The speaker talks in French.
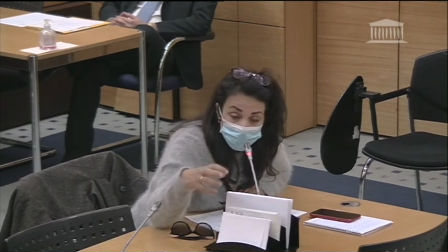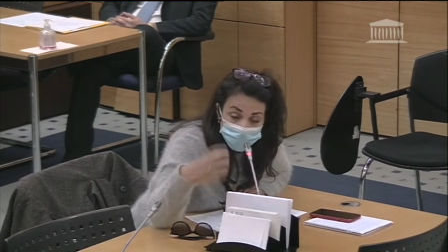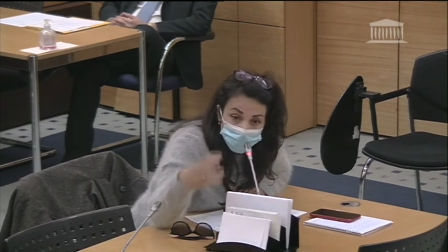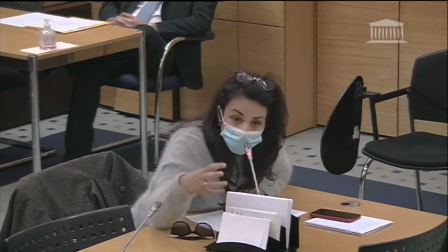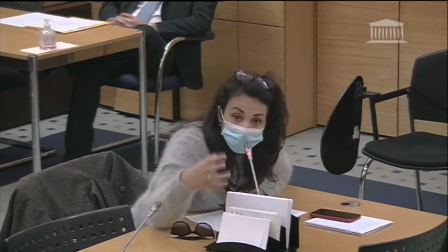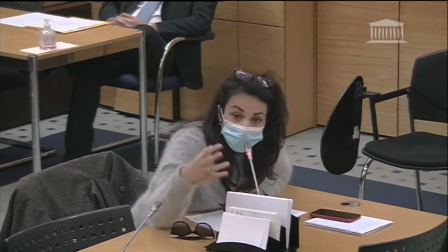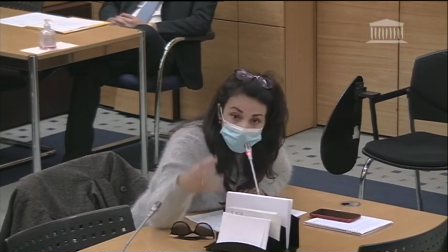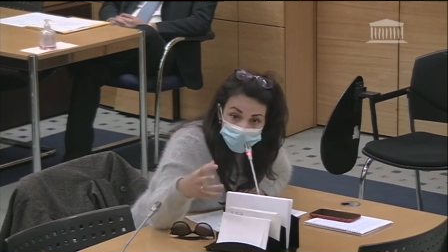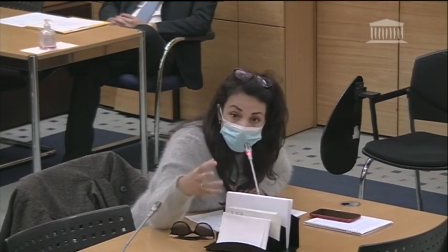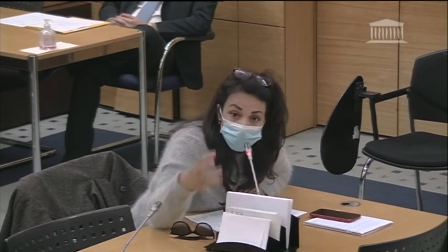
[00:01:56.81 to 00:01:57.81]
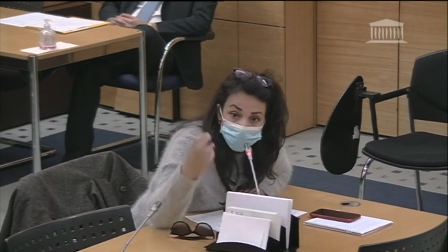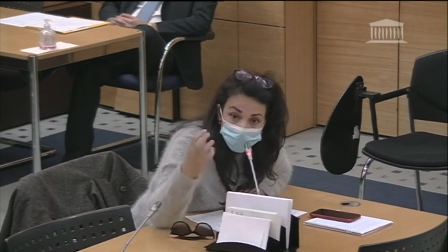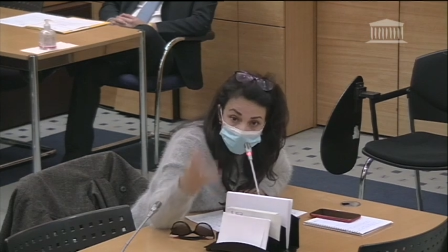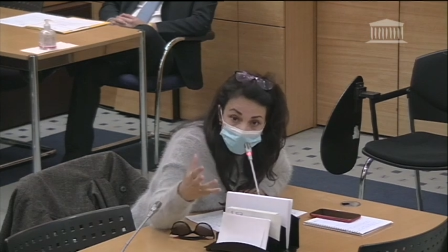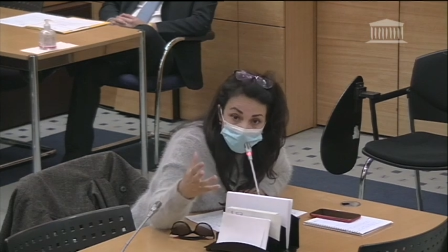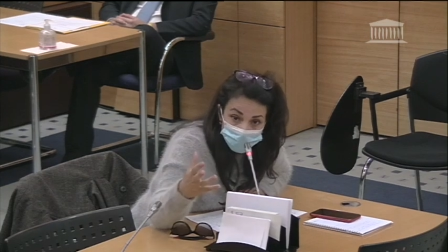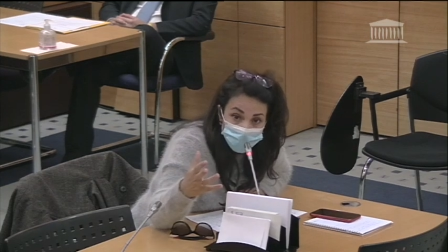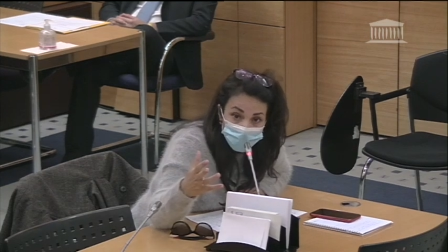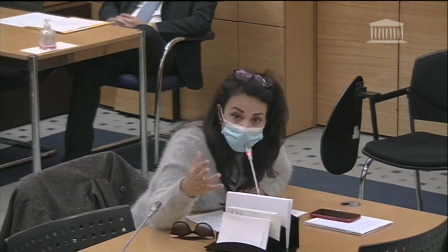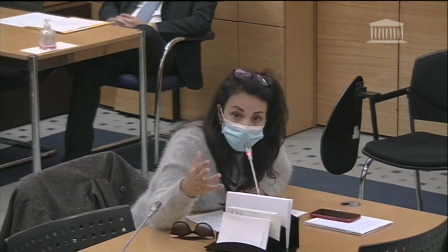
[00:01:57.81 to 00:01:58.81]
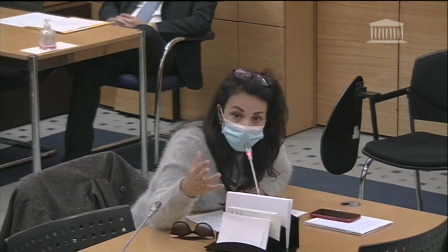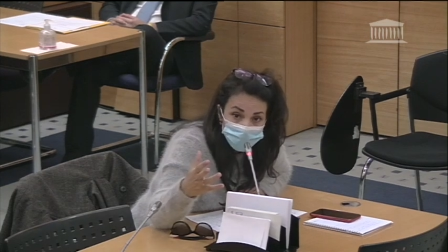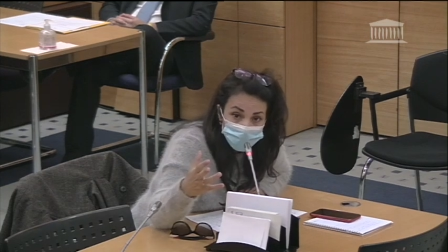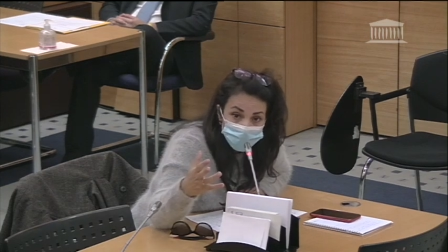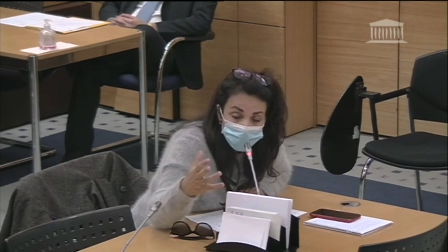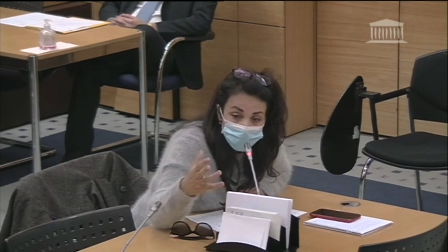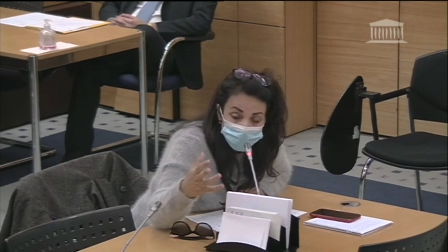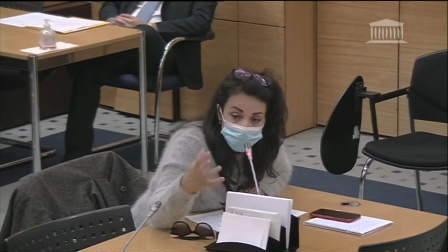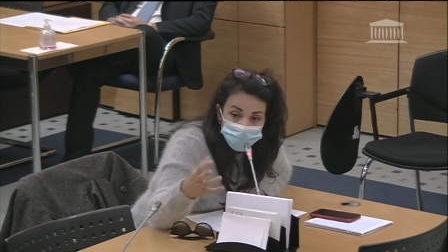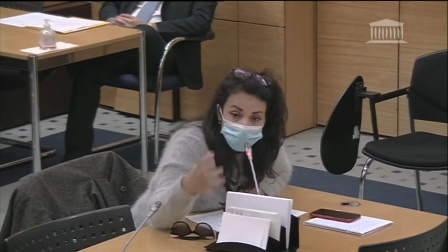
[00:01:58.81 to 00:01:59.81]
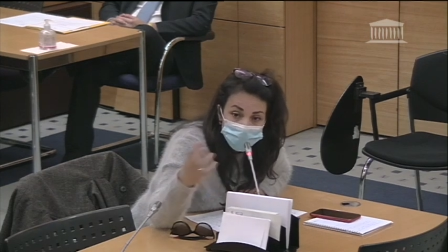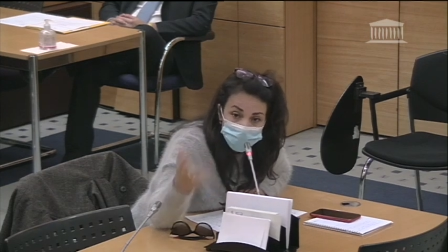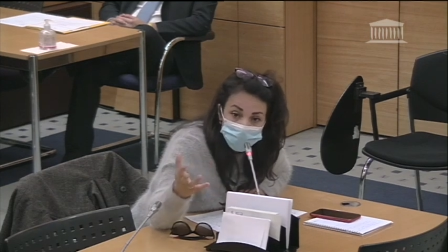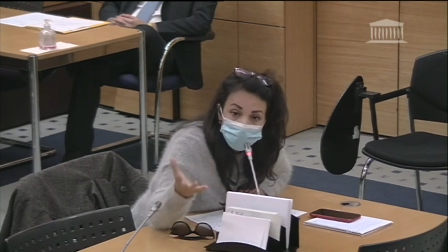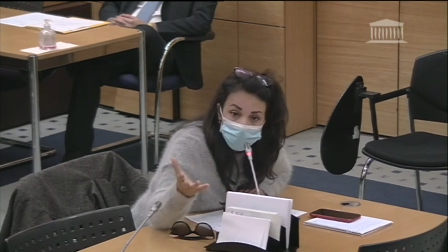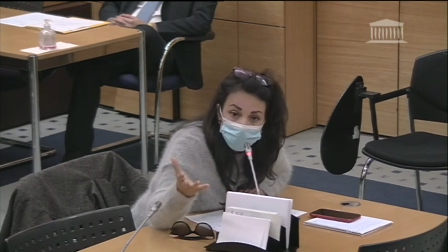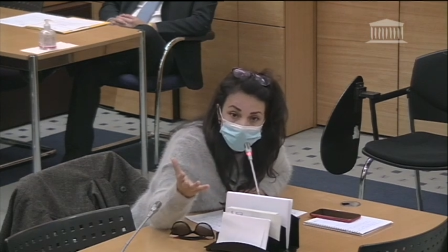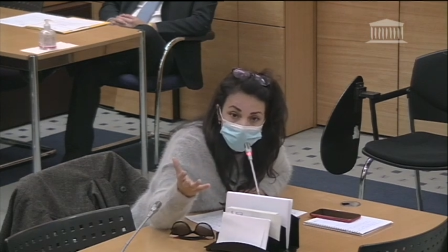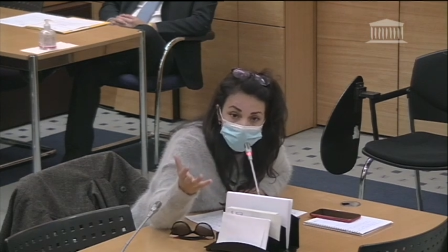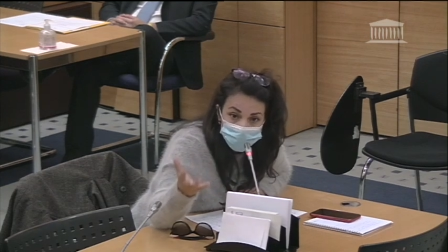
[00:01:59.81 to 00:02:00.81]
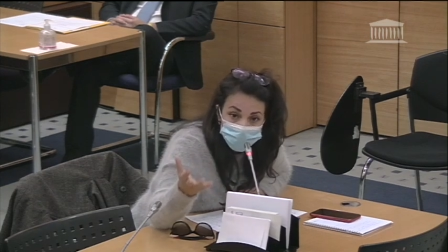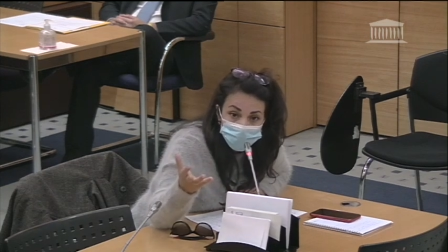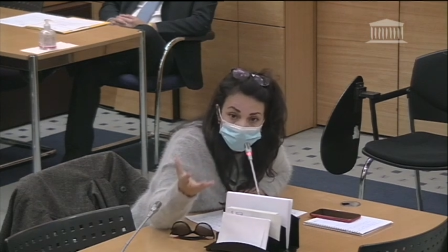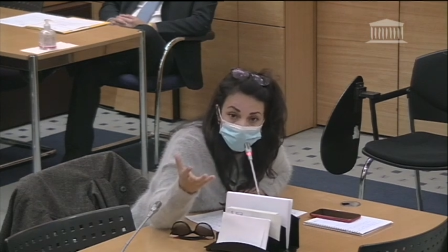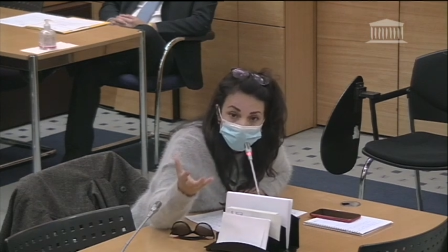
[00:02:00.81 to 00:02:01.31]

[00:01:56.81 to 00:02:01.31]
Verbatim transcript: mais l'école, effectivement, obligatoire. Mais que faisons-nous d'après C'est vrai que